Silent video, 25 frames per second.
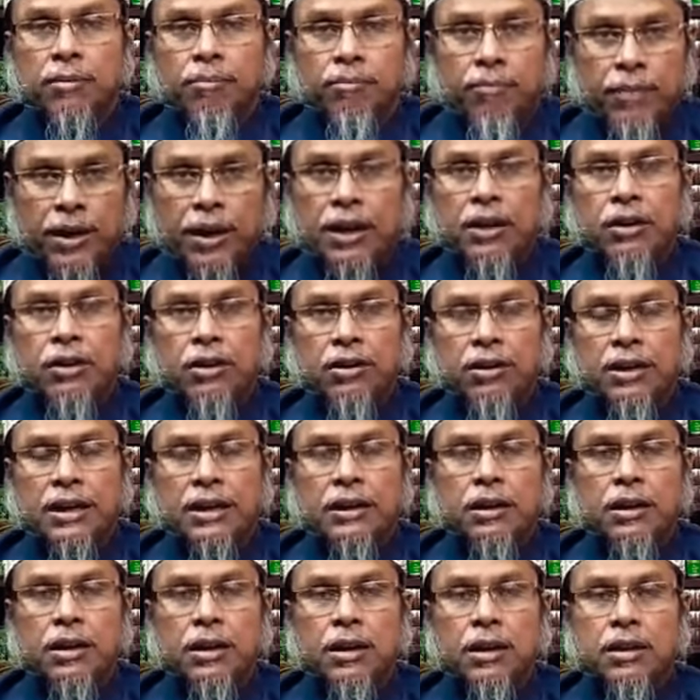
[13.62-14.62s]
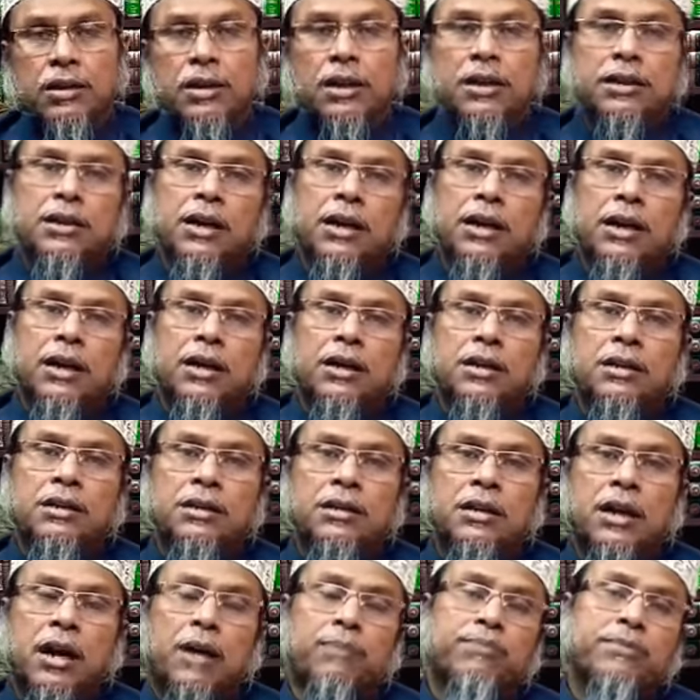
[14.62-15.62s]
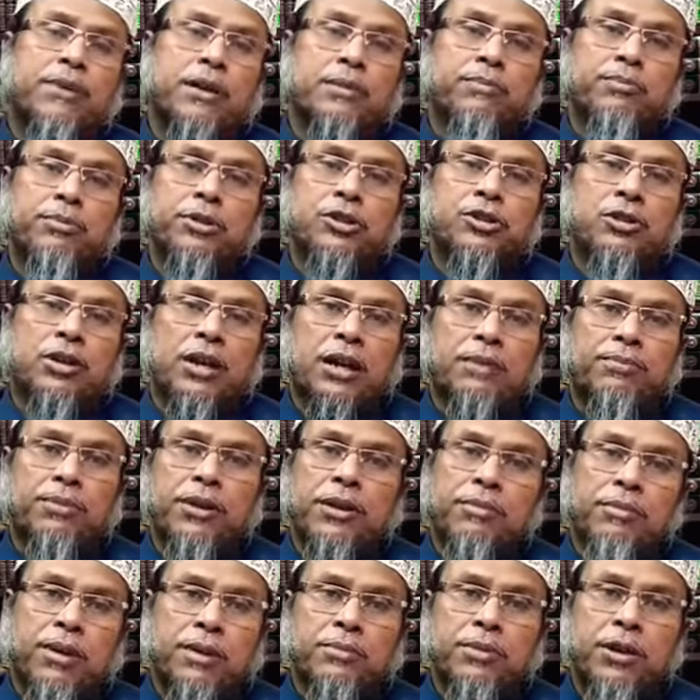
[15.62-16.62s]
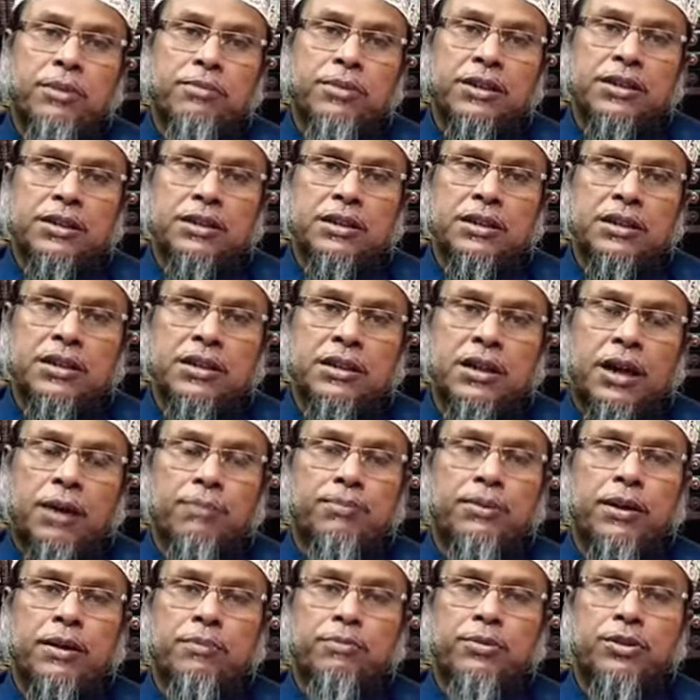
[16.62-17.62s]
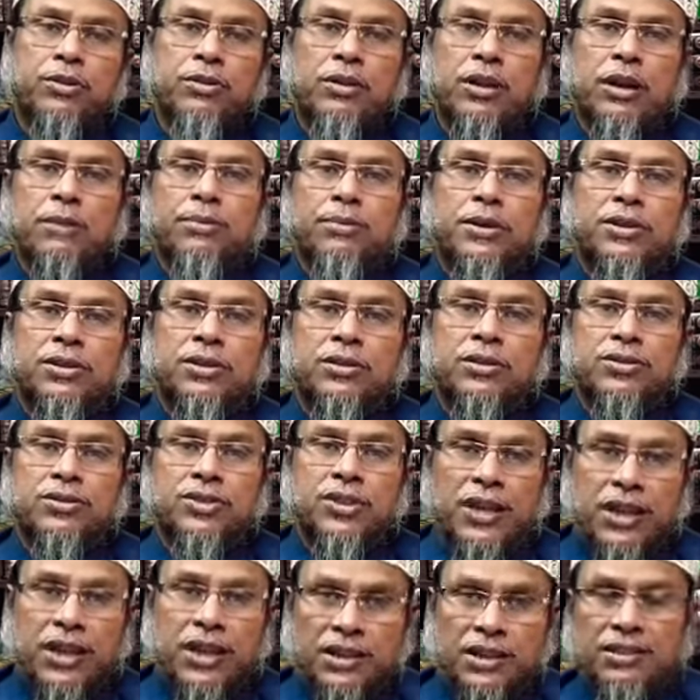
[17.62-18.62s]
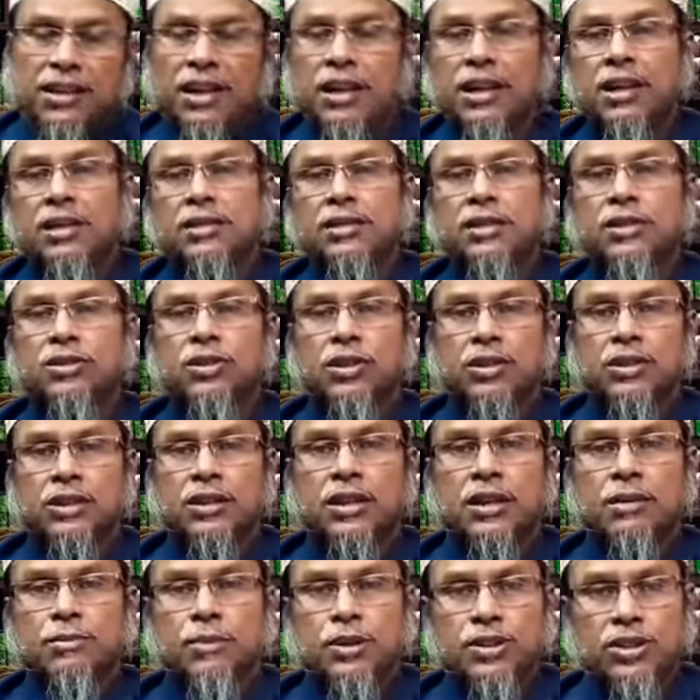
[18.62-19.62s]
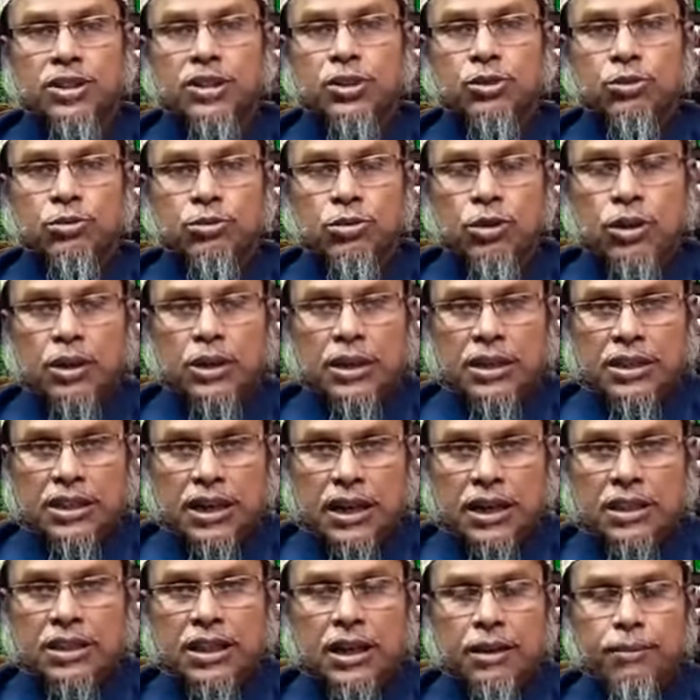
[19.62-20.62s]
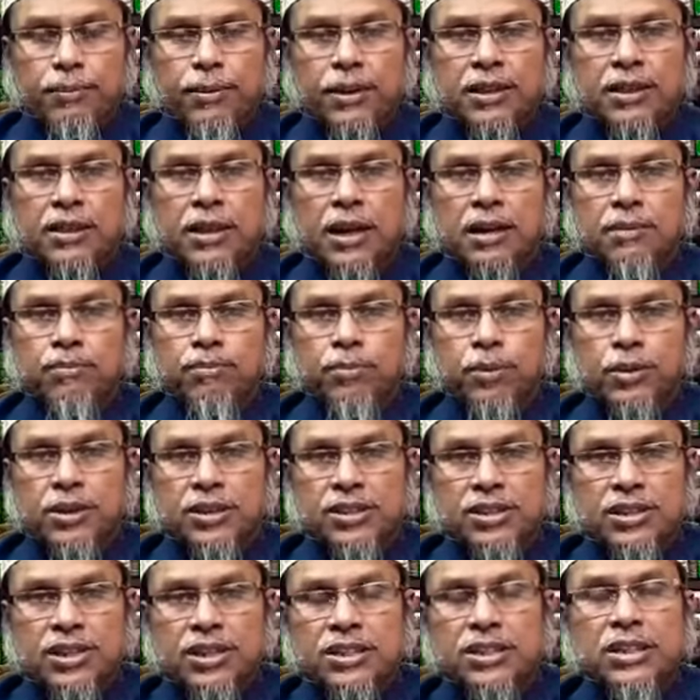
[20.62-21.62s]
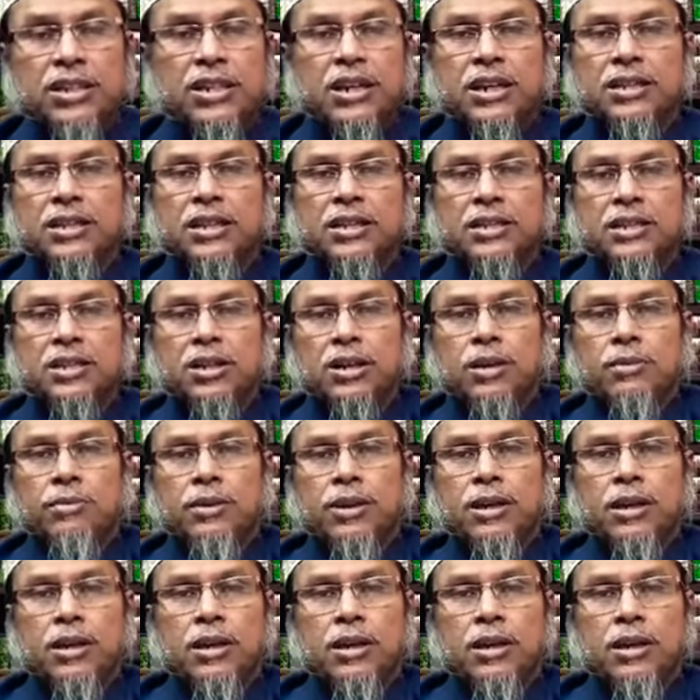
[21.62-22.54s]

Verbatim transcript: মেয়ে হন তাহলে তারা আপনার পিছনে আপনি ইমাম হবেন আপনার পিছনে আপনার ছেলে যারা আছে সন্তান বা শিশু তারা থাকবে তারপরে শেষের কাতারটা হবে